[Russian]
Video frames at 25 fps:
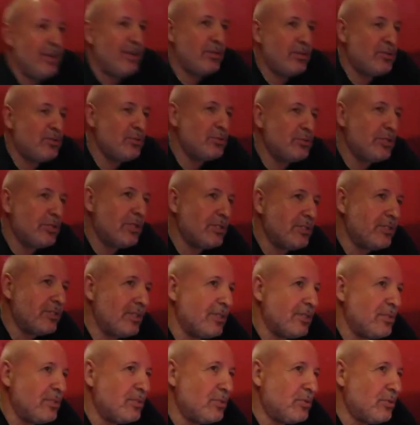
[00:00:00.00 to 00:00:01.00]
хочу
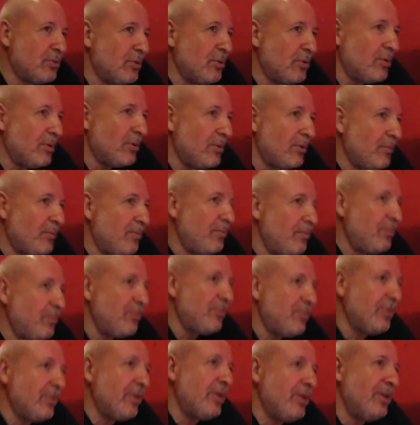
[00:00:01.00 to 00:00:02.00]
сказать, что
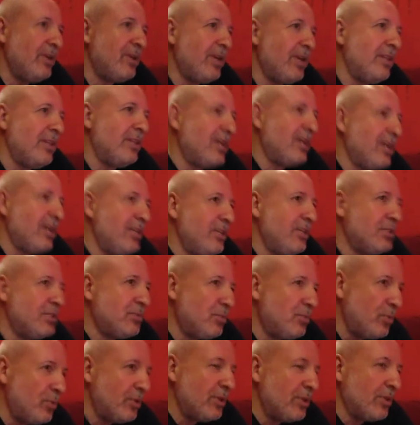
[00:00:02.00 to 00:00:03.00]
я наконец
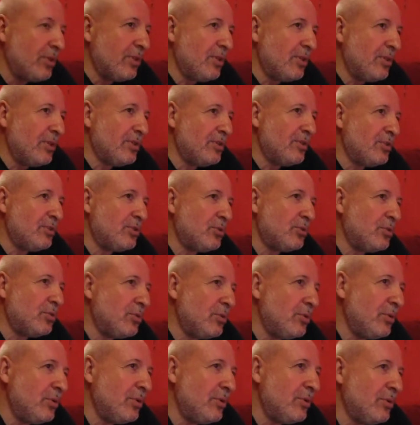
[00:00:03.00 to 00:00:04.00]
понял,
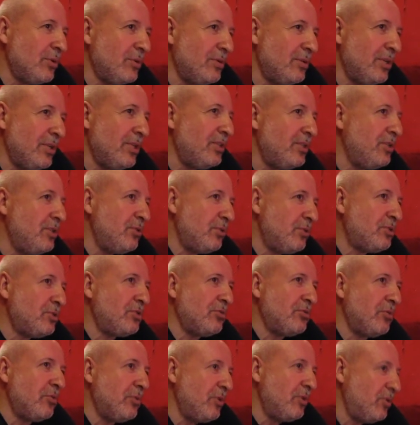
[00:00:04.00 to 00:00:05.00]
что не
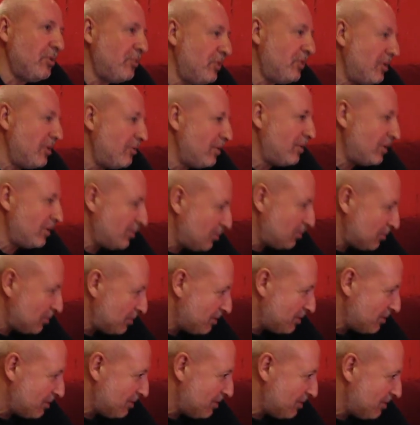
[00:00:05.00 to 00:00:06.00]
одиночество мое меня волнует,
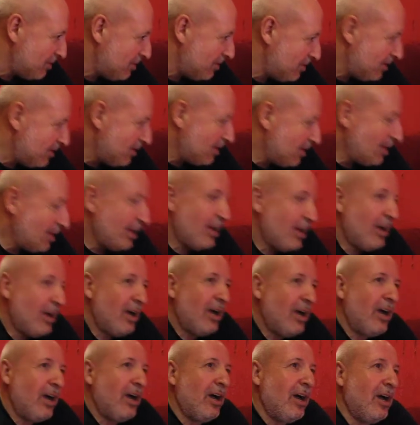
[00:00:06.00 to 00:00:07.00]

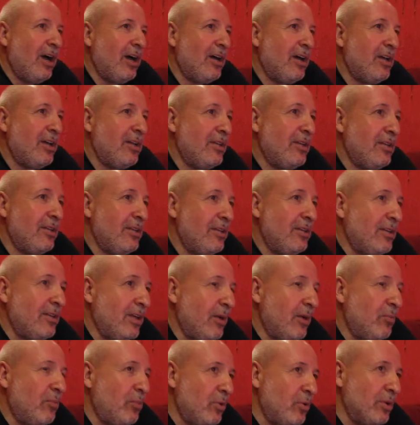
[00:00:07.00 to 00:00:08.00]
а
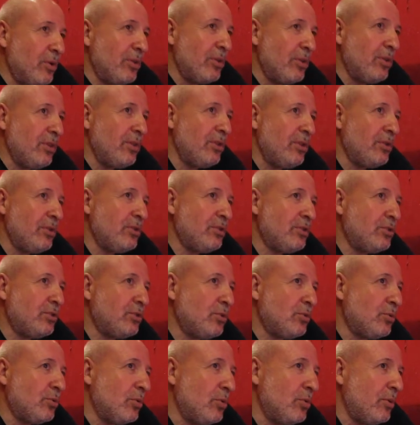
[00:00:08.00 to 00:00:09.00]
я понял,
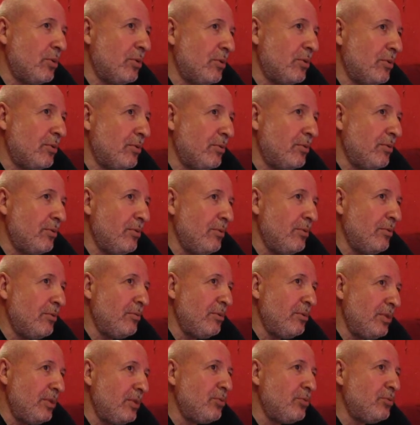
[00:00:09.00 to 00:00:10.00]
что
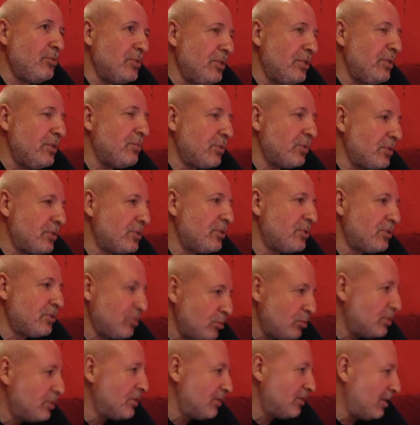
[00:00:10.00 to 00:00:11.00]
мне нужны просто
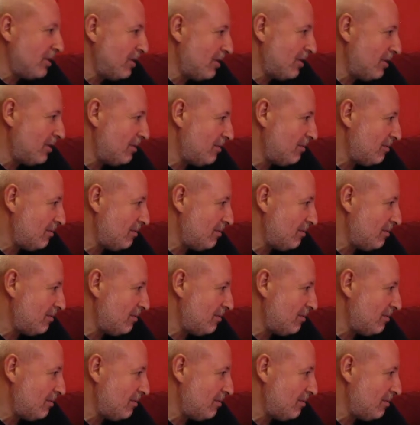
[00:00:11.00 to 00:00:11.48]
слушатели –